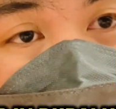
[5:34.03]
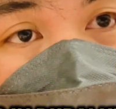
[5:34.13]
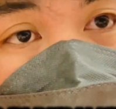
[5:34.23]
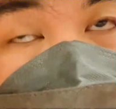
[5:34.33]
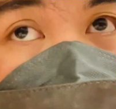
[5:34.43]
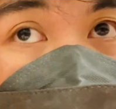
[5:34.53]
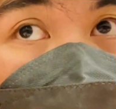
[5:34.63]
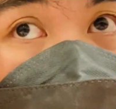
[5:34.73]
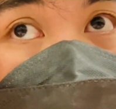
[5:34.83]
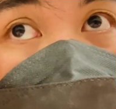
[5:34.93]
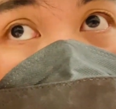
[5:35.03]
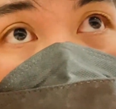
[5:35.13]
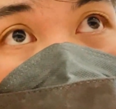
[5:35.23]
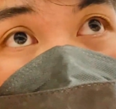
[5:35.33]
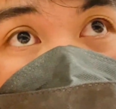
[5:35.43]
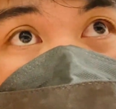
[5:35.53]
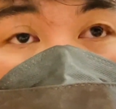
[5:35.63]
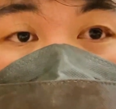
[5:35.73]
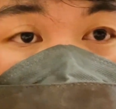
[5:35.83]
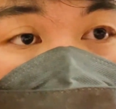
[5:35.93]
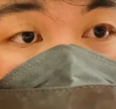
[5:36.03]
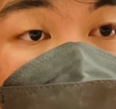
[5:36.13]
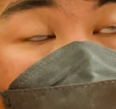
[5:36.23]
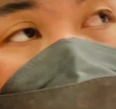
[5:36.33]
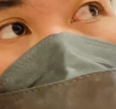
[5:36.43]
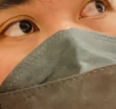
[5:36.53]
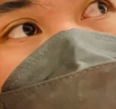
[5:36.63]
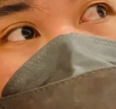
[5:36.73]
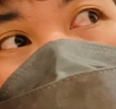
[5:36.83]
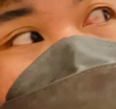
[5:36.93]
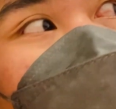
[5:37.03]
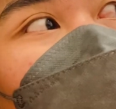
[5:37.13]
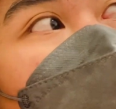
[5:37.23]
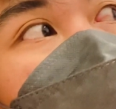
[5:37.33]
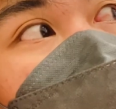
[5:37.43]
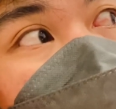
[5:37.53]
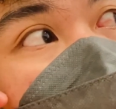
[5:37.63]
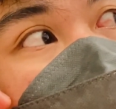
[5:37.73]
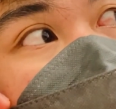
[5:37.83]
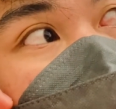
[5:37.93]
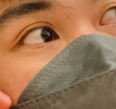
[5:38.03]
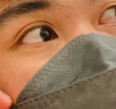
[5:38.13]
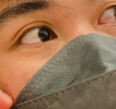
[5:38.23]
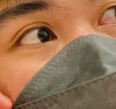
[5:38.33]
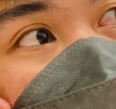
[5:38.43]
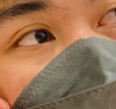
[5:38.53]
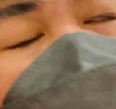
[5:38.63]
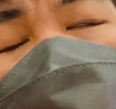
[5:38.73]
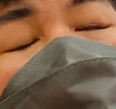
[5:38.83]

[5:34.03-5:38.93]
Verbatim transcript: yun yung nasa itinerary namin pero sana mas marami ang Clark para unahin ang Cebu. Ay,